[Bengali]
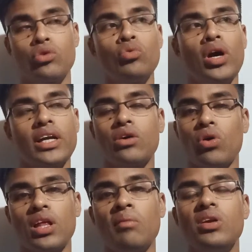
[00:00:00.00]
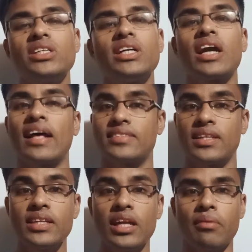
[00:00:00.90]
কোনো একটা কথা বলে সেটার
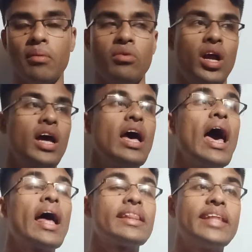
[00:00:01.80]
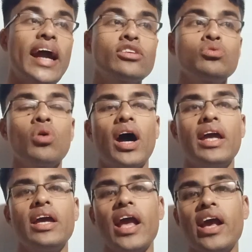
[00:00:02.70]
আনসার দিতে পারবো না দ্যাটস
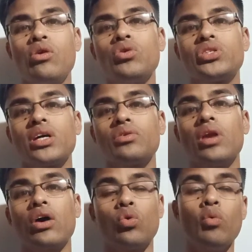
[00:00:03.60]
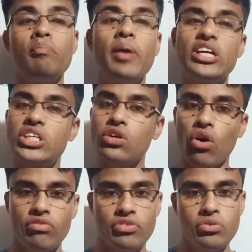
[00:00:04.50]
ওয়াই এই কোশ্চেনগুলো খুব বেশি
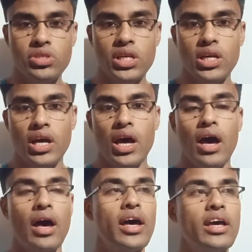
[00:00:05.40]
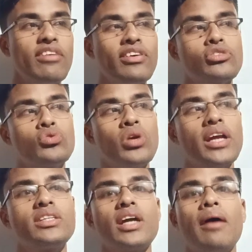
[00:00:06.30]
কনফিউজিং ইভেন
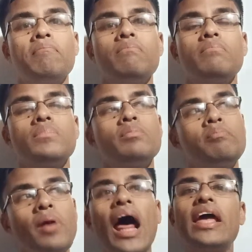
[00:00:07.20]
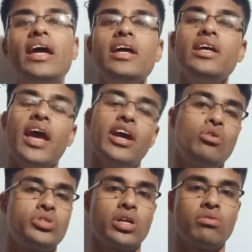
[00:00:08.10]
স্টুডেন্টরা প্রায়ই এই
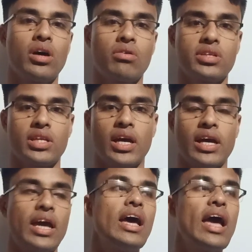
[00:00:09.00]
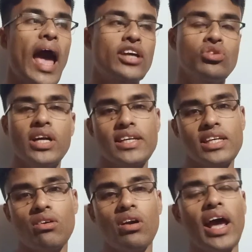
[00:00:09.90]
কোশ্চেনগুলো করতে থাকে একজনের
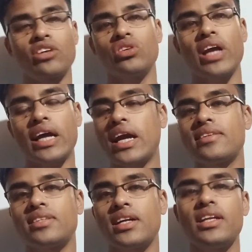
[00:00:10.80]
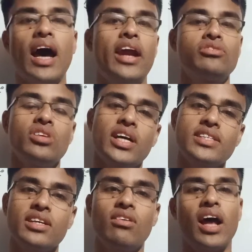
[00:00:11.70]
কাছে করে একজনে একটা আনসার দেয় আরেকজনের
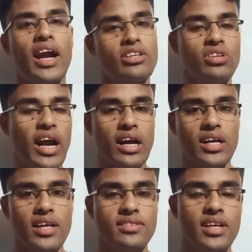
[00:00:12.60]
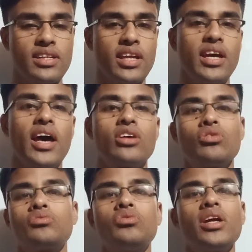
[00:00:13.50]
কাছে করে আরেকজনে আরেকটা আনসার দেয়
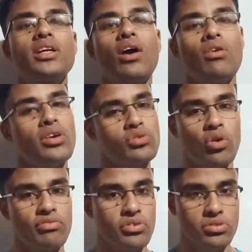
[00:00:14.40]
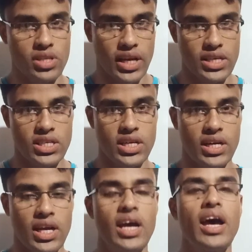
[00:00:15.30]
সো স্টুডেন্টরা অলওয়েজ কনফিউজ থাকে সেটা
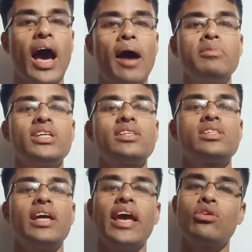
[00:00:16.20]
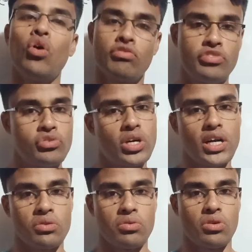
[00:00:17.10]
নিয়ে আমি জাস্ট এই
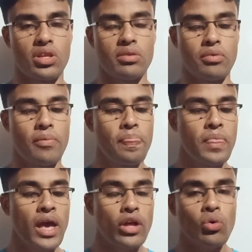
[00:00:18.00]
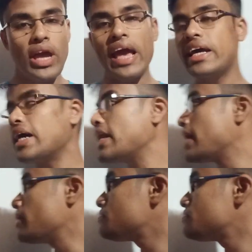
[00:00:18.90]
কনফিউশনটা দূর করে দিব তো এইখানে